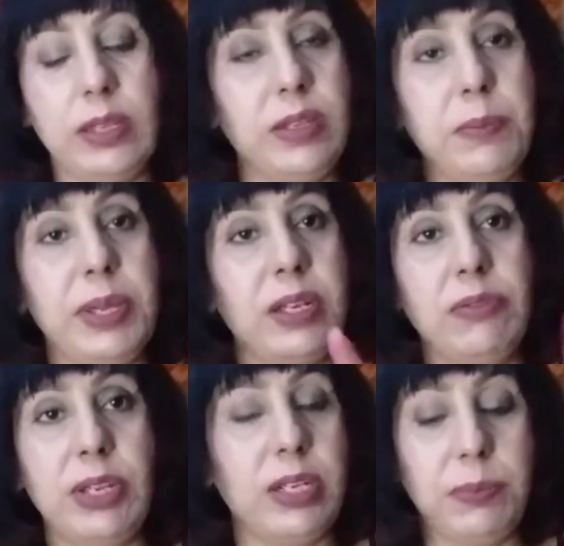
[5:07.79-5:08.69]
ये मेकअप
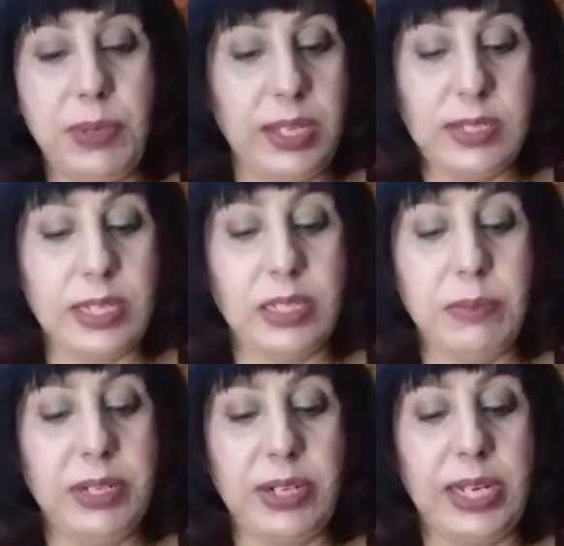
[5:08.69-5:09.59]
वेकअप नहीं ज़्यादा
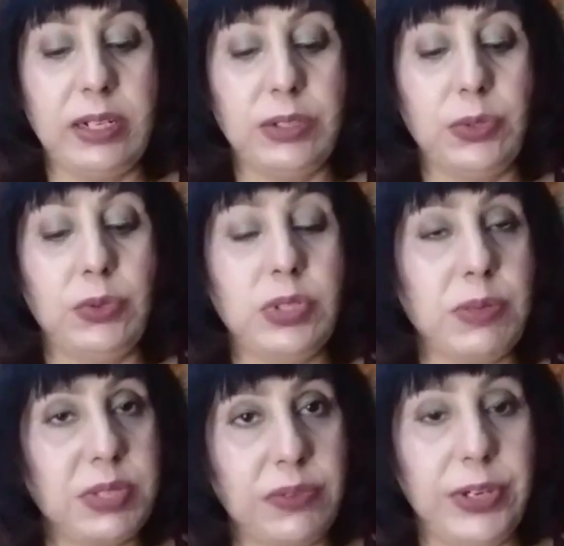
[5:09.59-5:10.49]
मैं ट्राई करती हूँ
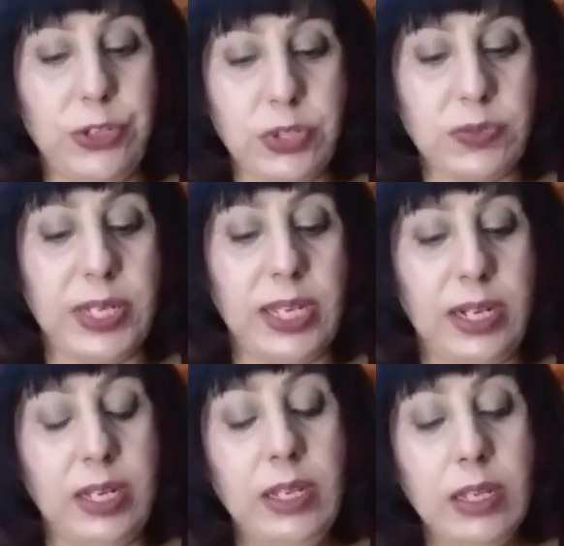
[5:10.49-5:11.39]
जब से वीडियोस वगैरह